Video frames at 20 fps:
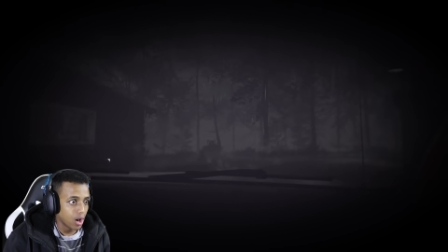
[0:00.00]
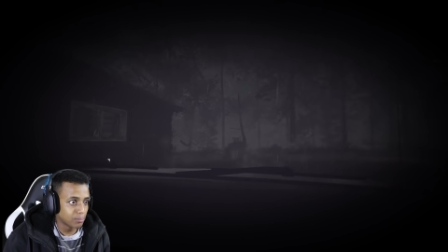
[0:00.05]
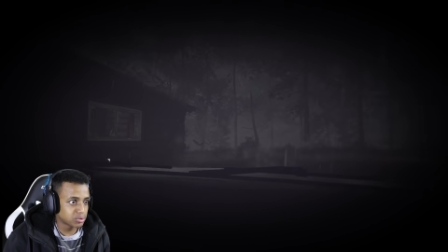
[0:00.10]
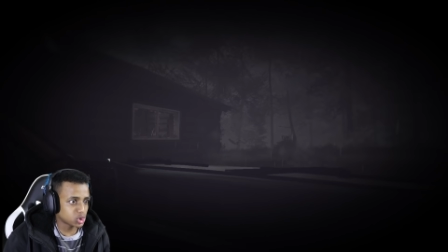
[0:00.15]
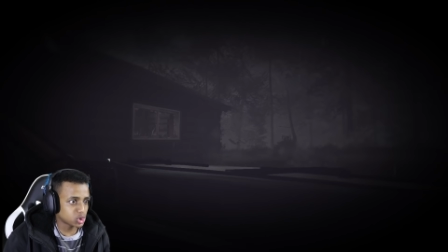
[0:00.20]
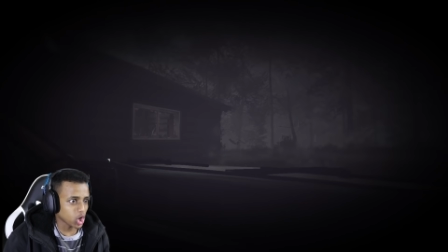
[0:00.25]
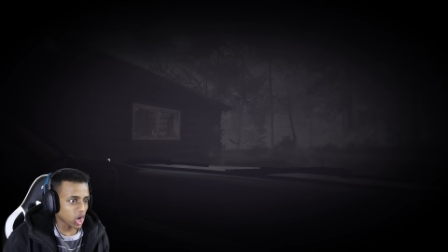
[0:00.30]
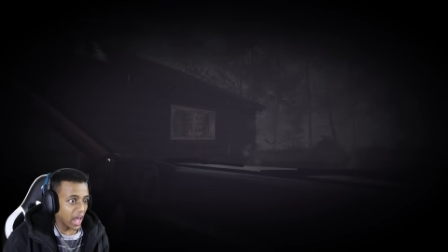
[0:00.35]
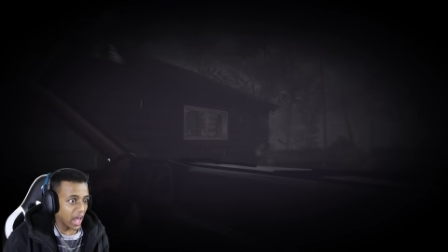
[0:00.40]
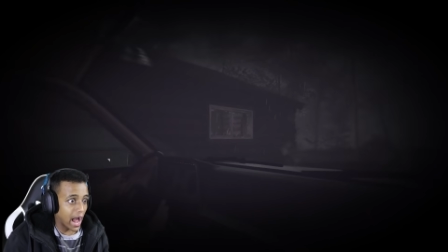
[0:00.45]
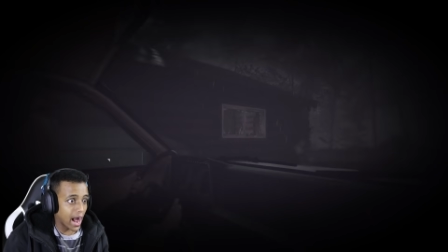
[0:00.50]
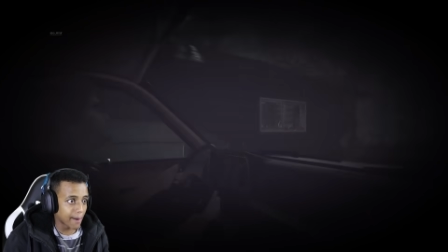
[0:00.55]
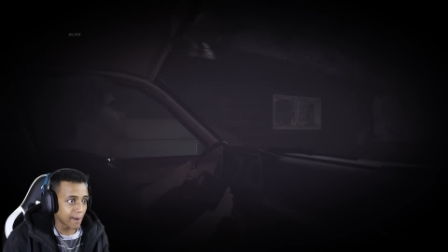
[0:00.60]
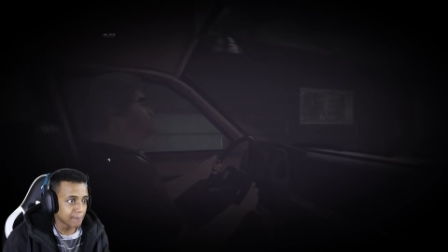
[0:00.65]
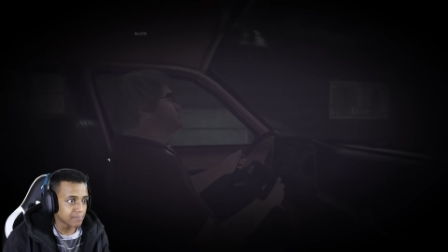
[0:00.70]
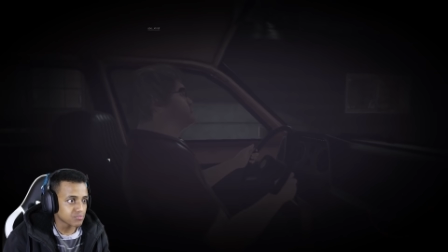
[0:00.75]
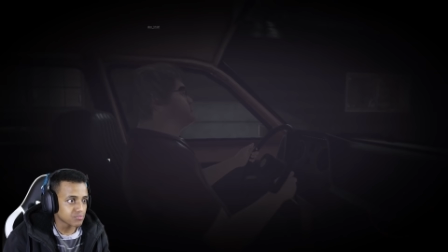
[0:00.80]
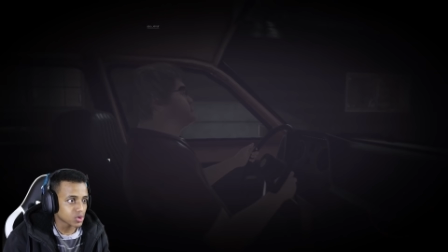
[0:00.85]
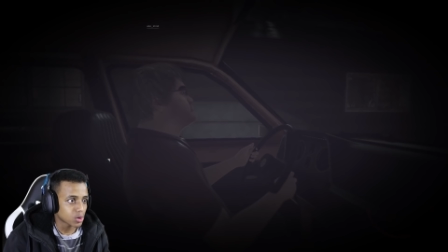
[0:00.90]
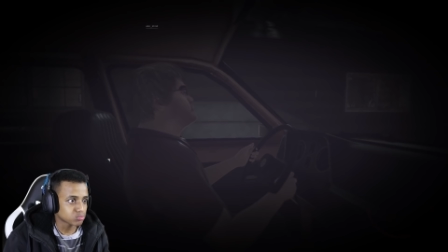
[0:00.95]
بسرعه
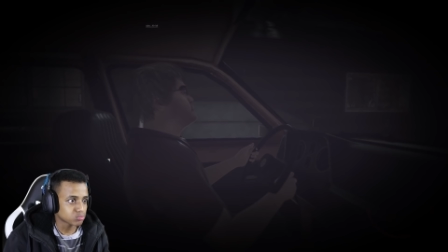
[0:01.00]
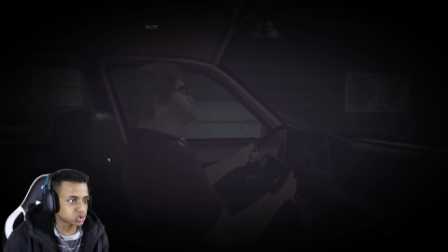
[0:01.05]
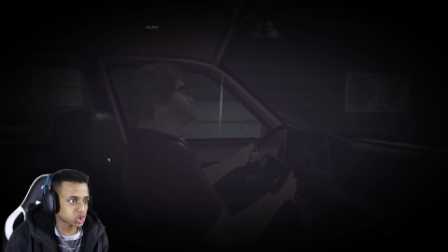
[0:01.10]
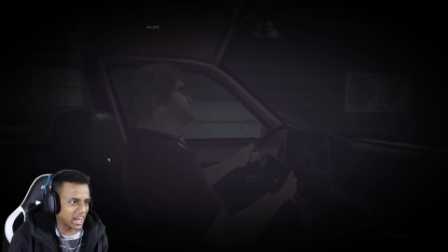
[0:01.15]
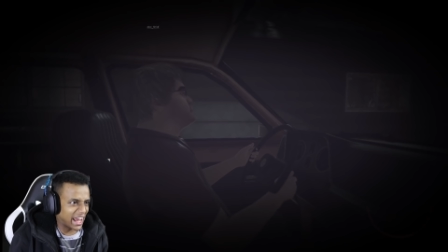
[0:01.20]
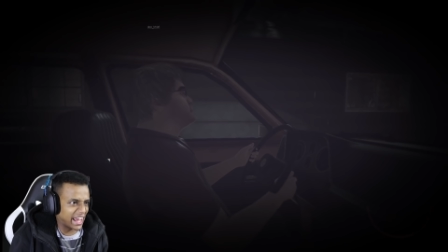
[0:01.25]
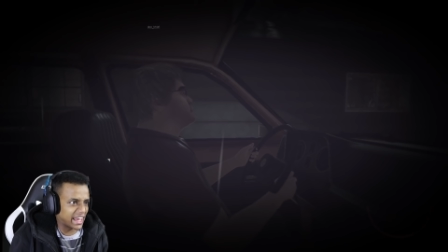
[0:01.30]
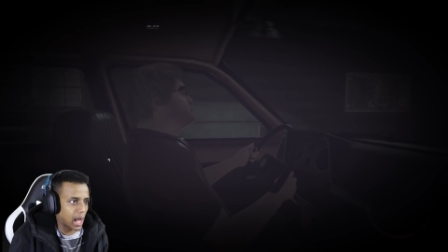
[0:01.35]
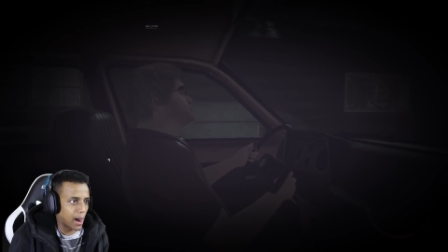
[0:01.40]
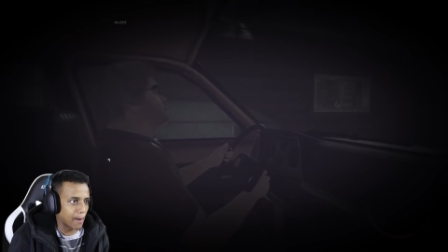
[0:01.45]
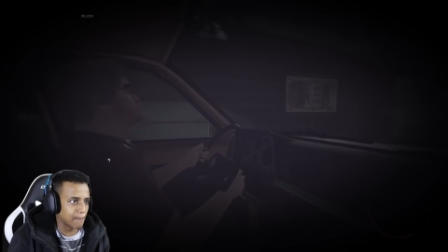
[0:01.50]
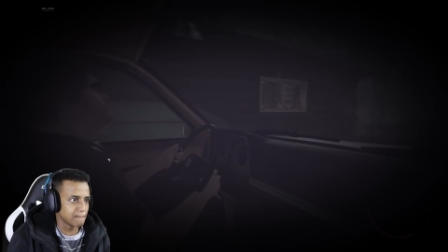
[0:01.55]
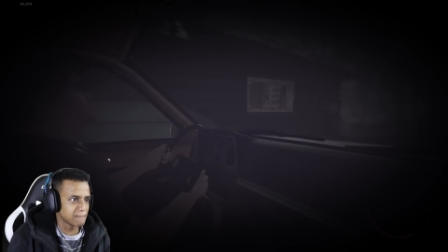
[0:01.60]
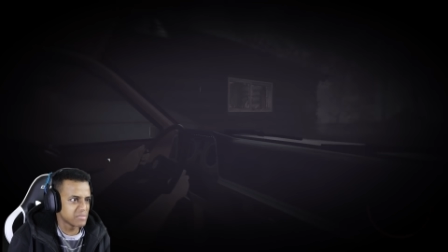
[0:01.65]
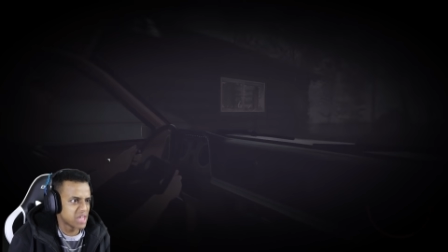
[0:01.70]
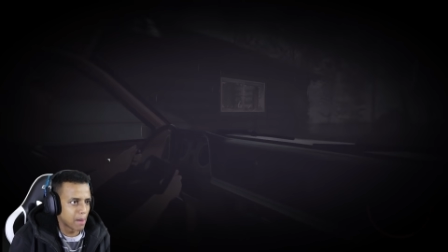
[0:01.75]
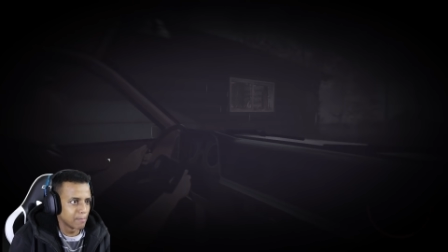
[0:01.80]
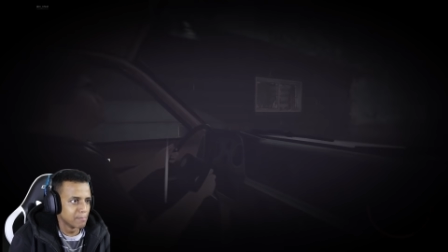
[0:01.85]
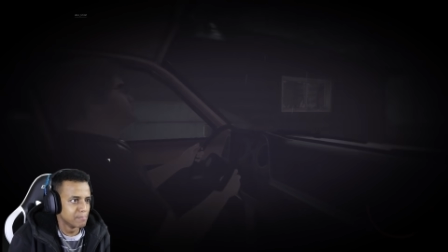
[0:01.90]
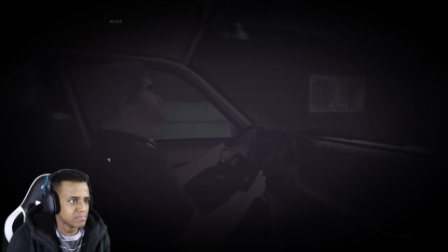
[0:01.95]
بسرعه يا
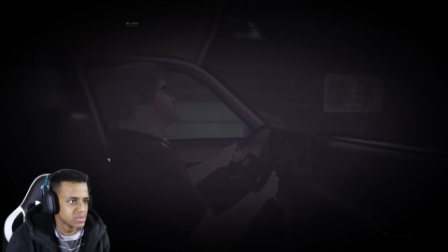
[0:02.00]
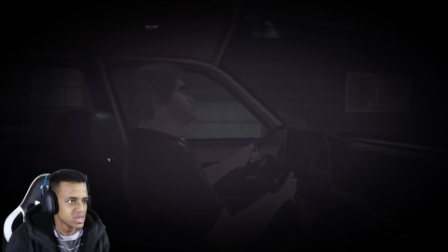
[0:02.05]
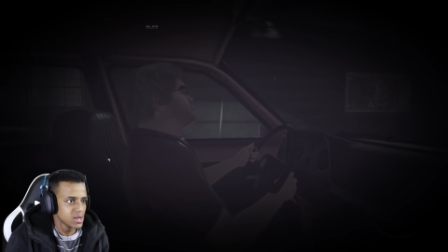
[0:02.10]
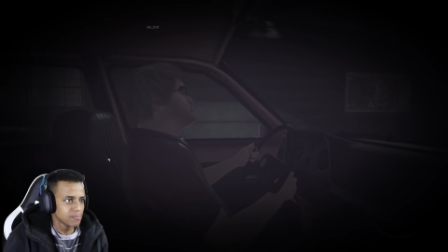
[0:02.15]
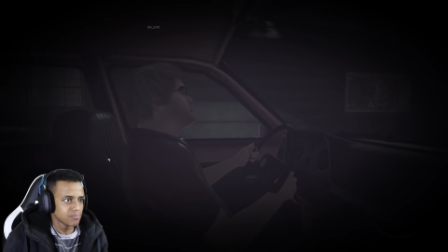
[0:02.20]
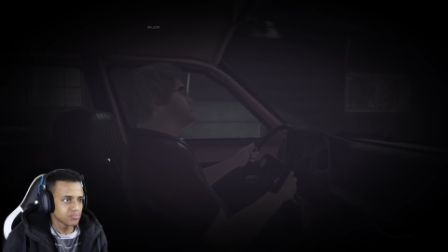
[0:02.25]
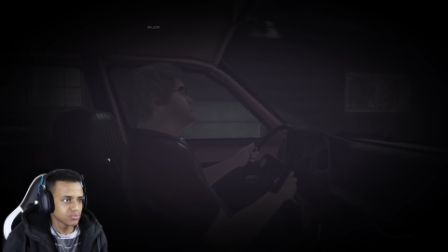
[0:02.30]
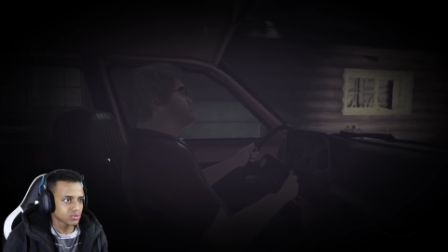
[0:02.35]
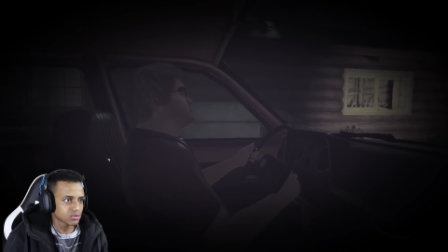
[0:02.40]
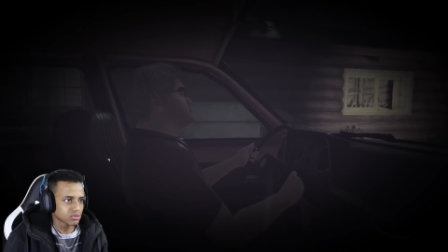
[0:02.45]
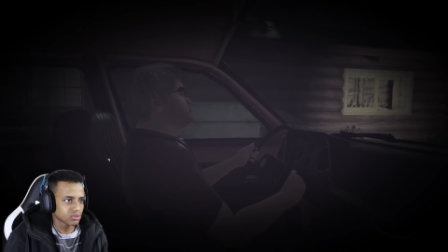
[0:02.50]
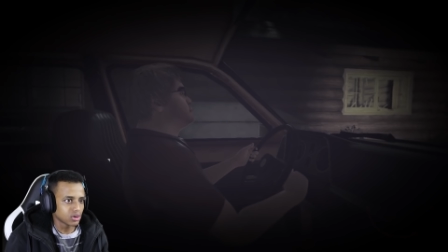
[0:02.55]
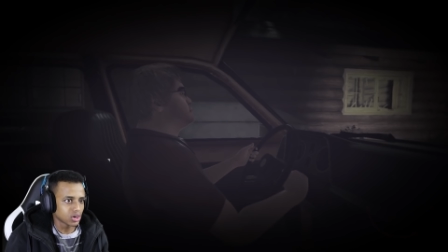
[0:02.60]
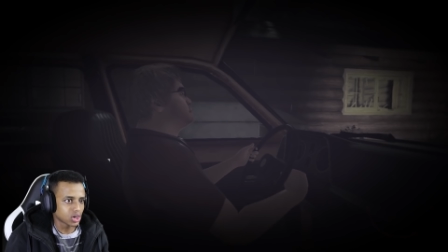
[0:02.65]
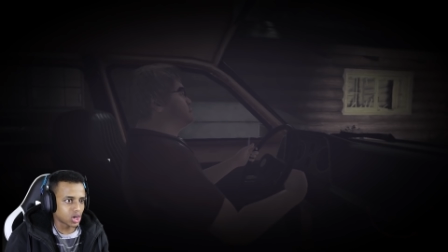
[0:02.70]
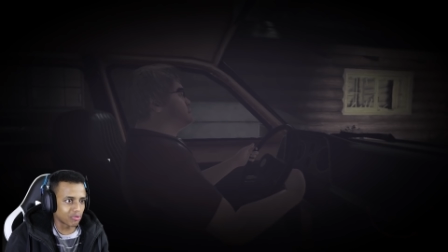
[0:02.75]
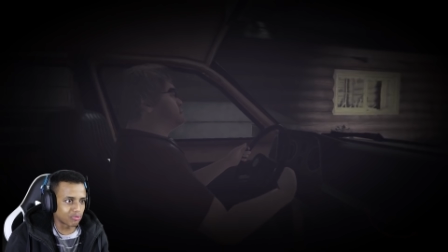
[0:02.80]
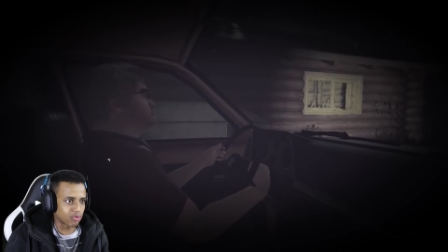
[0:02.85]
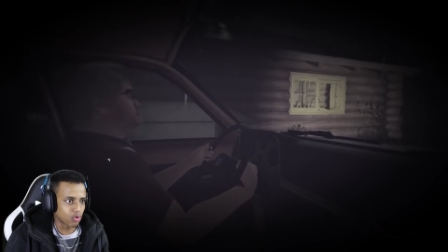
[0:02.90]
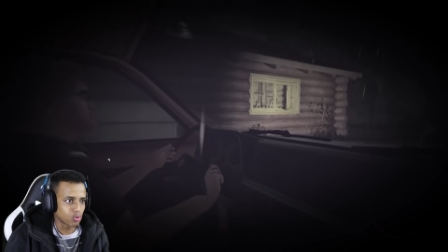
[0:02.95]
يا
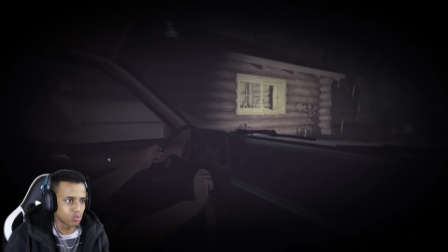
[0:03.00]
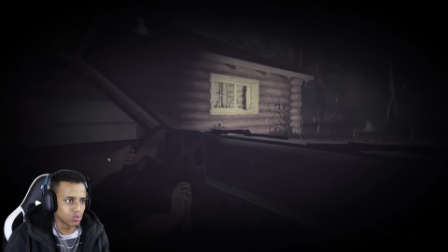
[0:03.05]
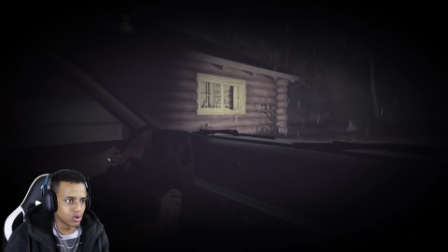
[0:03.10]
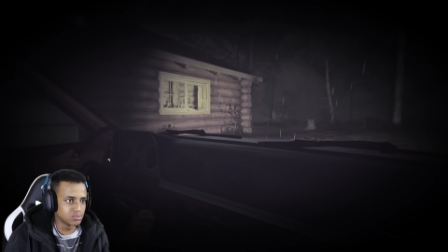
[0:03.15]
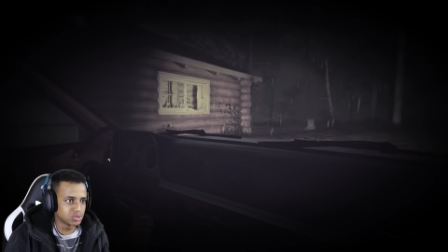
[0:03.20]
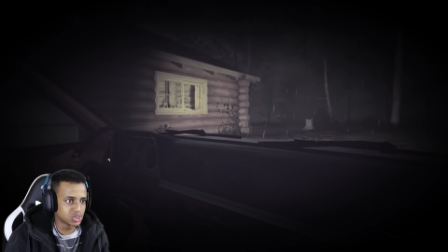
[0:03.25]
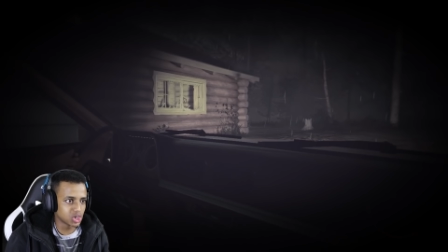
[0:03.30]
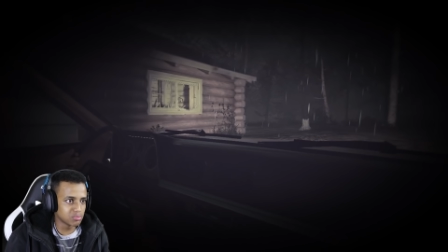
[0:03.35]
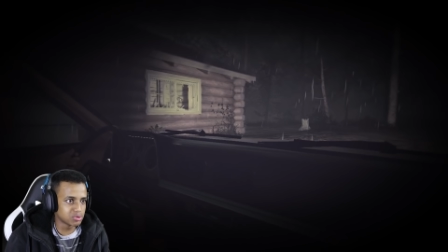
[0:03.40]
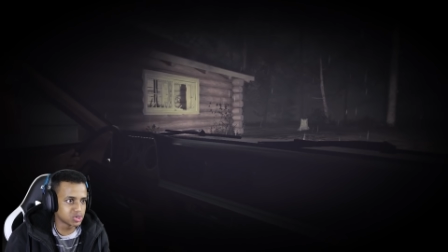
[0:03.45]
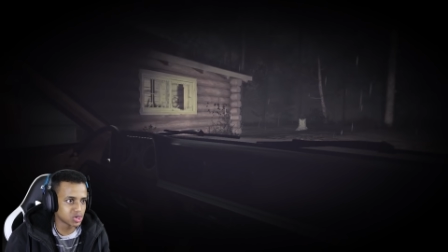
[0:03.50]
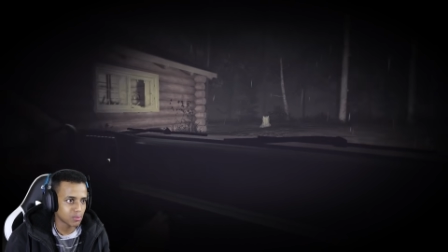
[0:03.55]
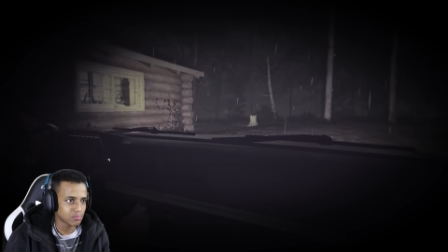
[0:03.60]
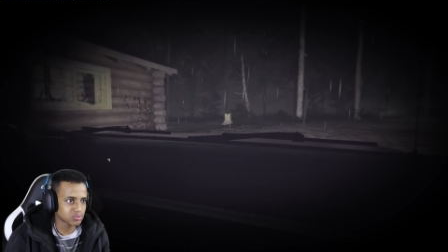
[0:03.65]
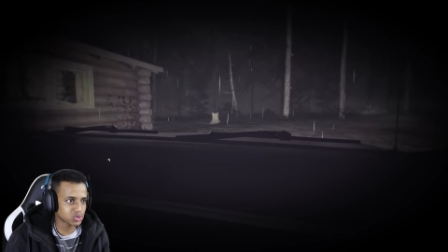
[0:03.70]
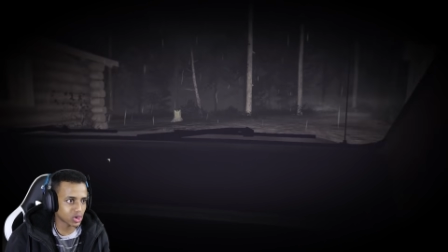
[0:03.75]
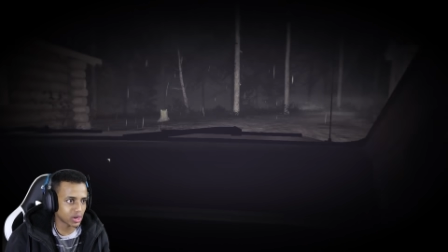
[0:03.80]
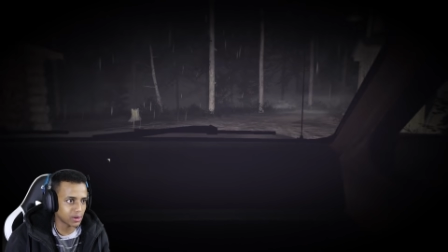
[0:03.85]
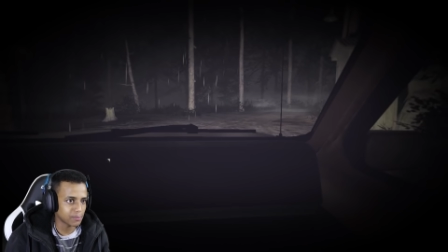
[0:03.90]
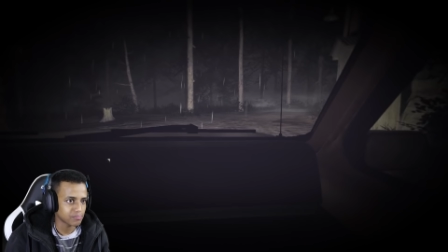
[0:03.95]
كفو امشي امشي
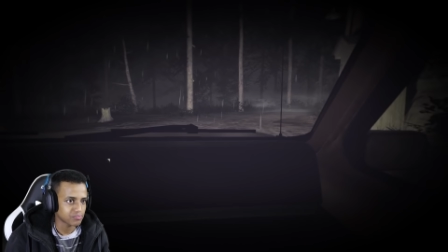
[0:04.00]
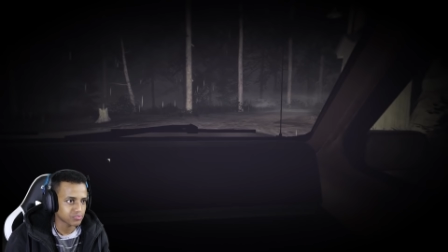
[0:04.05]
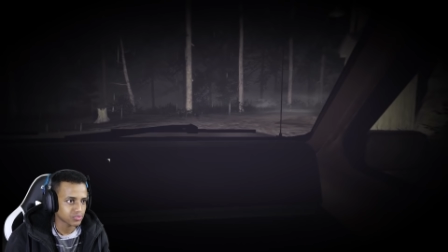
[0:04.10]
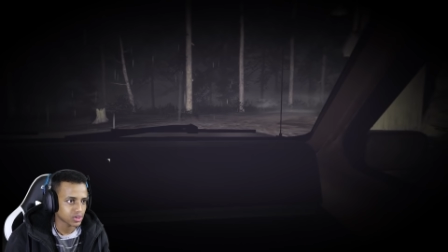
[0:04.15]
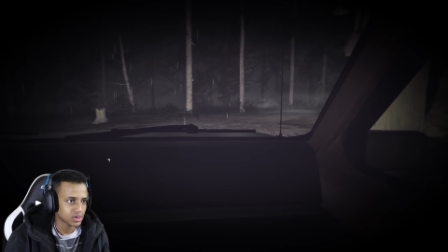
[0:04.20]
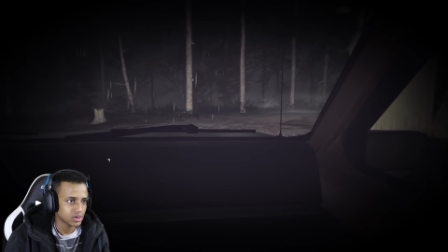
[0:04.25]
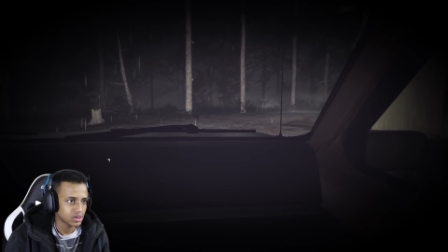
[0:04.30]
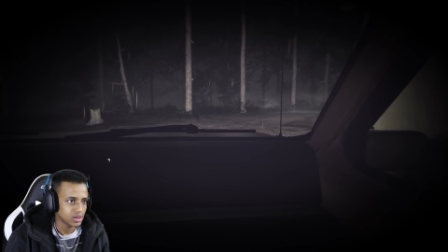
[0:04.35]
بسرعه